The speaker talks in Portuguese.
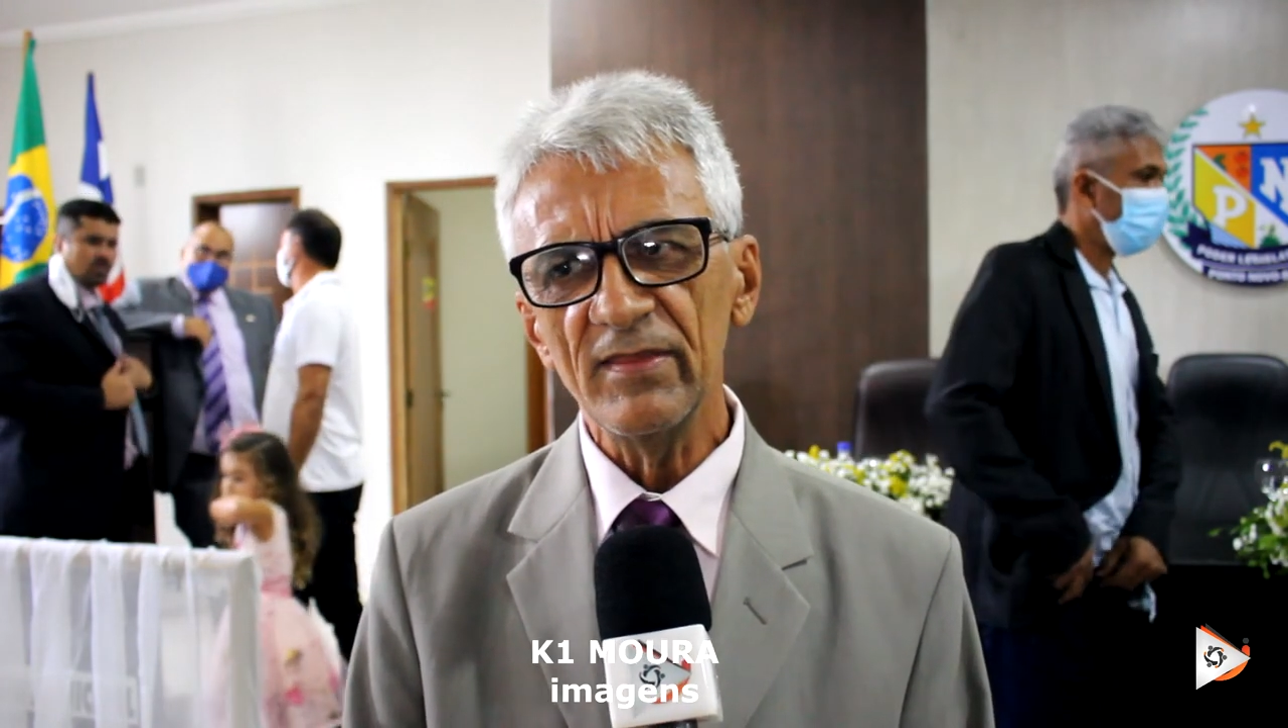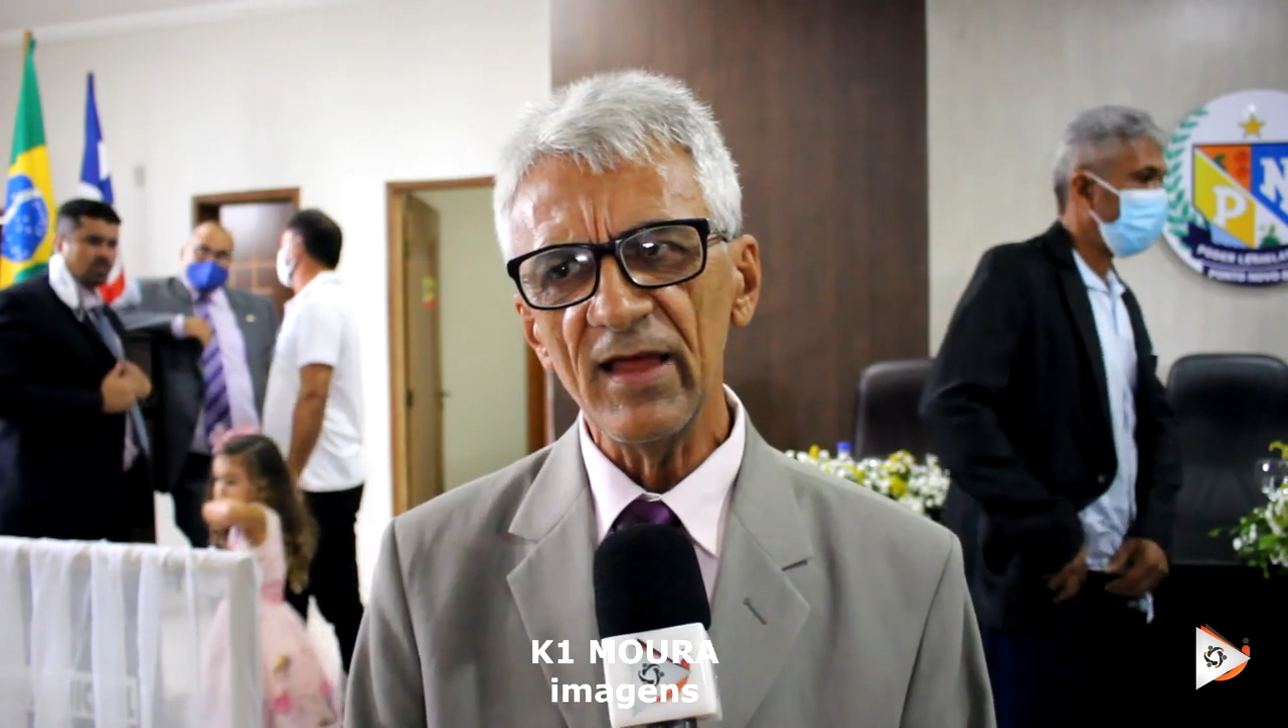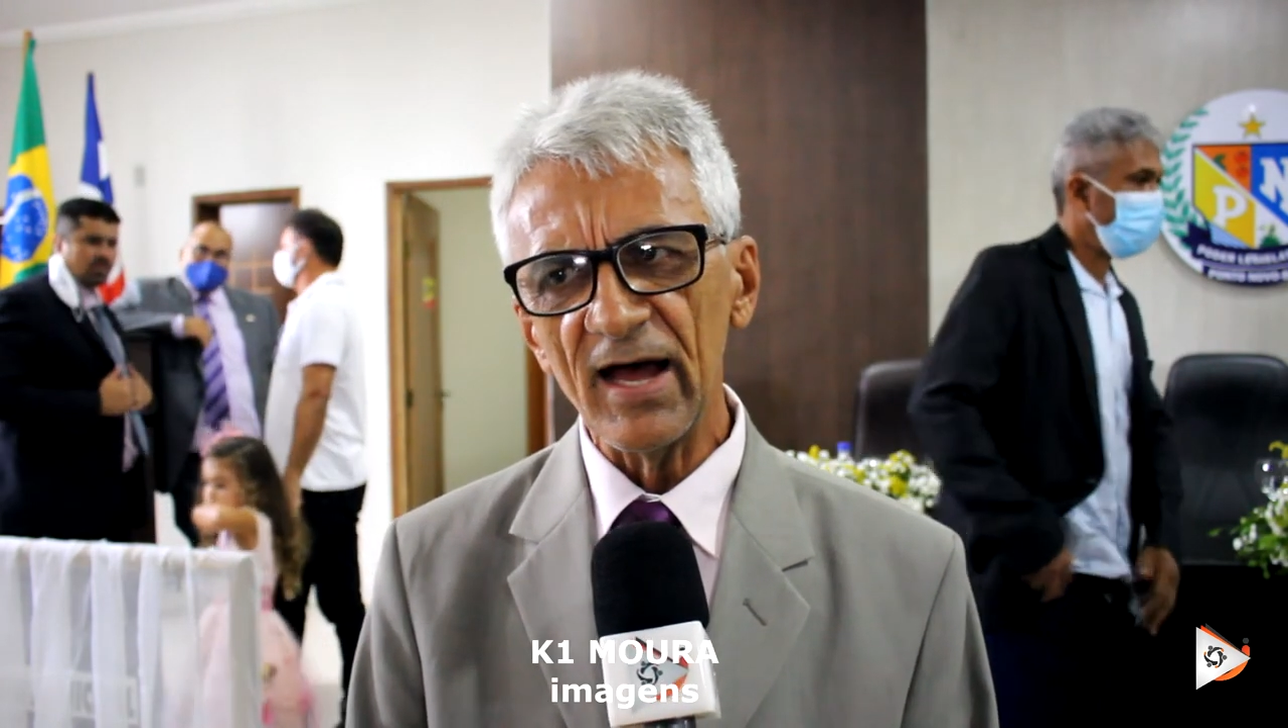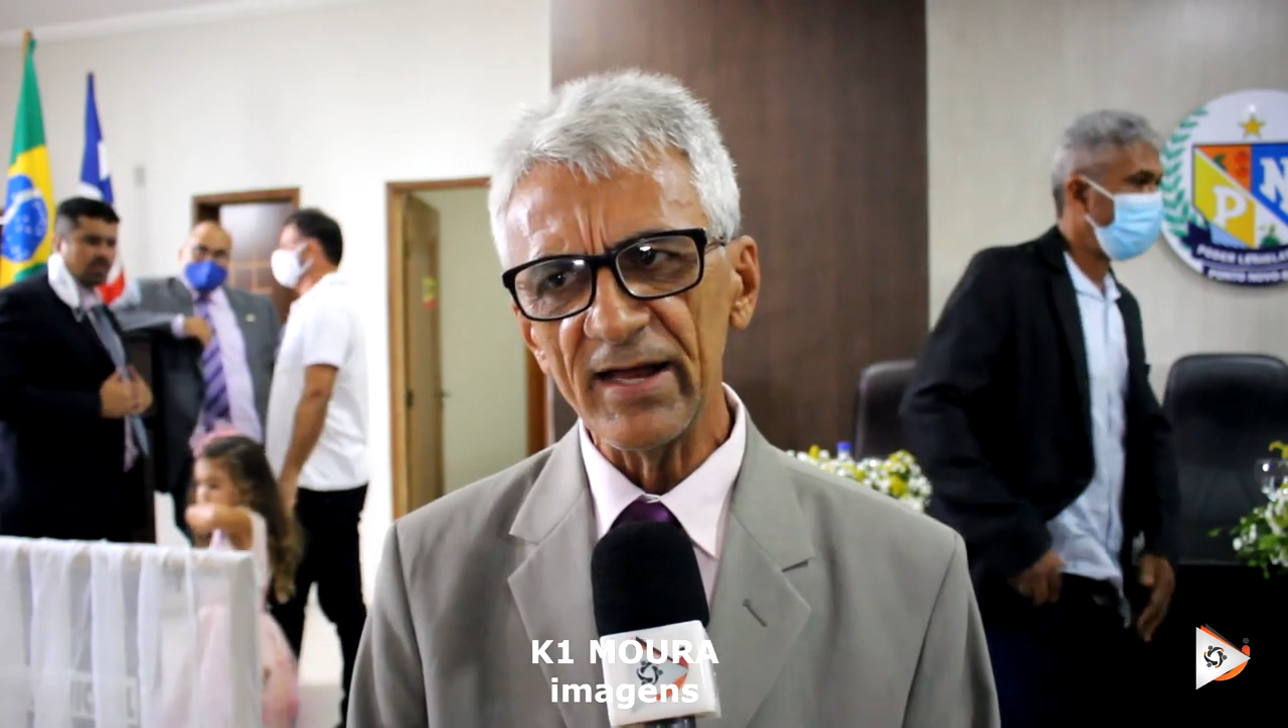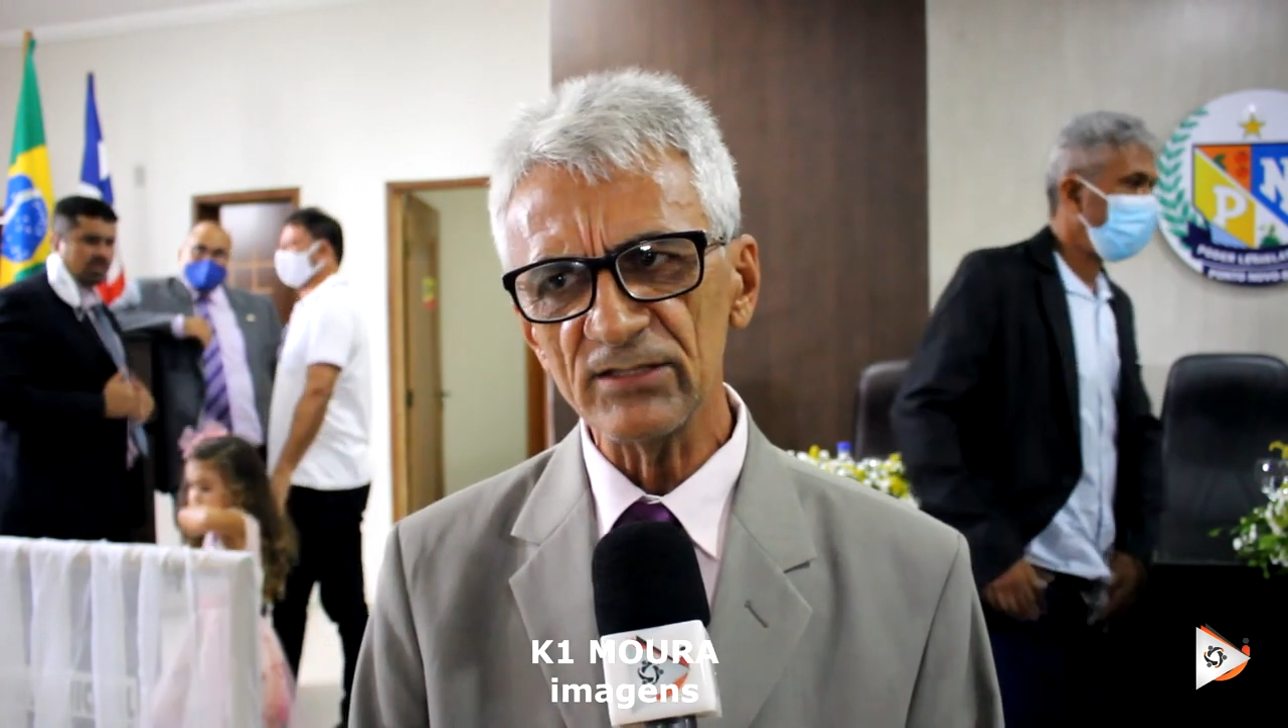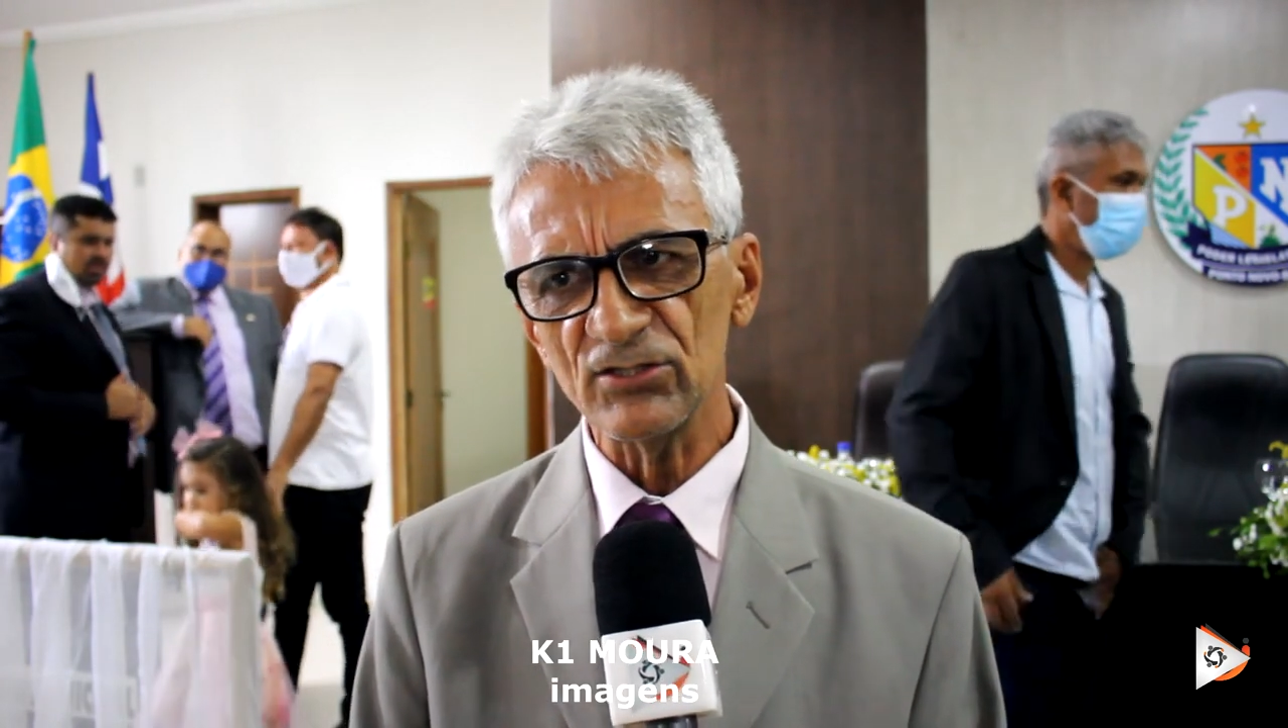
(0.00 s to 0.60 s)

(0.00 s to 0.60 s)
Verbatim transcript: na área